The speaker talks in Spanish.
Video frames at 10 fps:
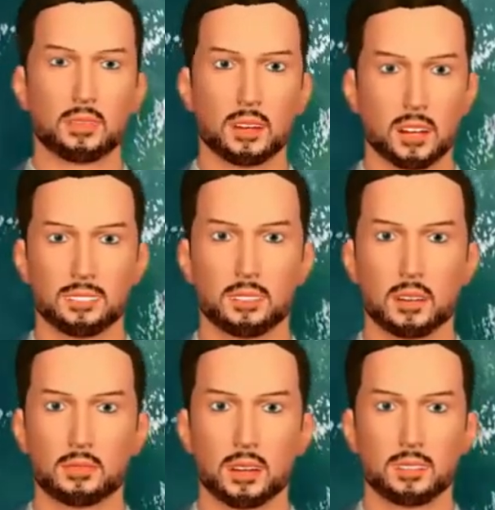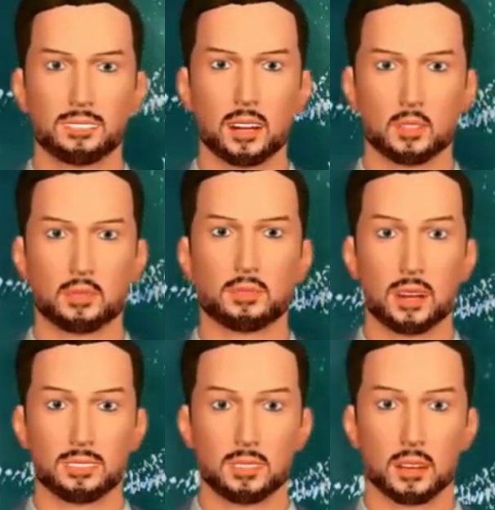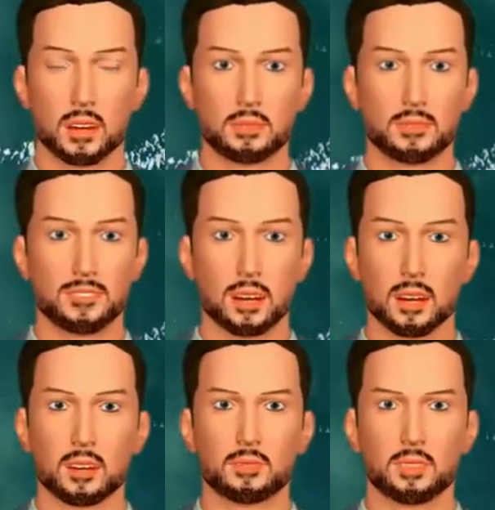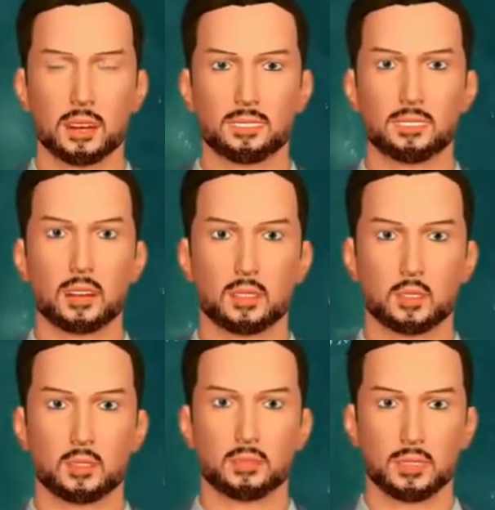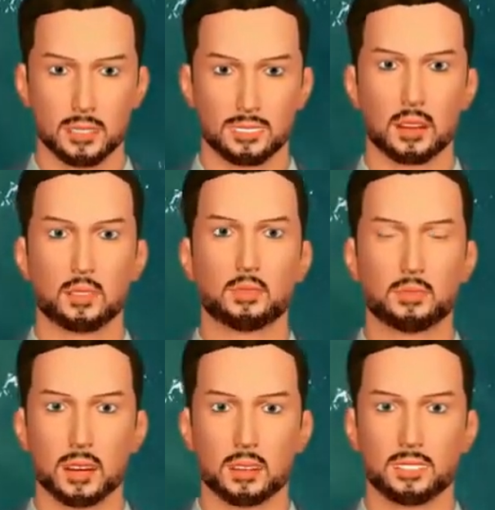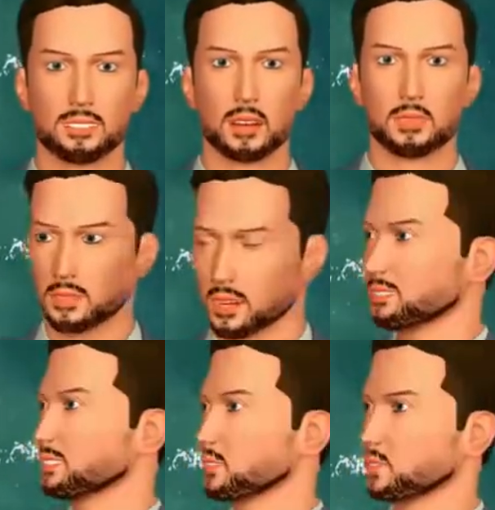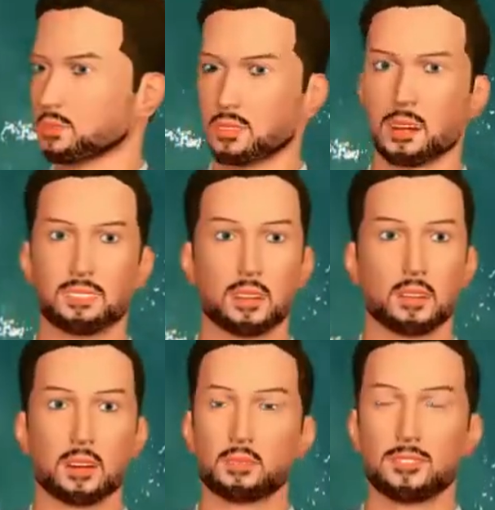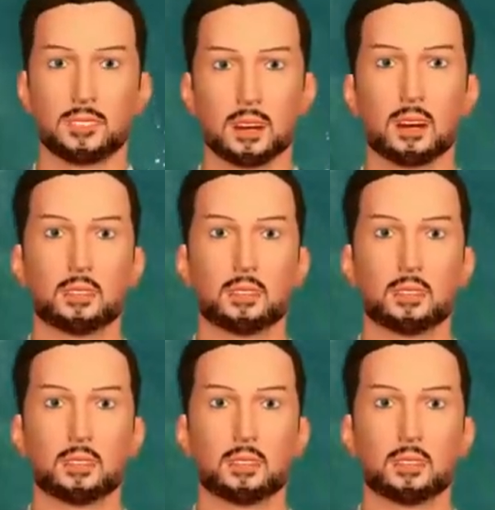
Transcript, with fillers: Tal vez tú mismo piensas eso, pero esa idea no sirve, y seguirás sin vender si piensas que hacerlo está mal.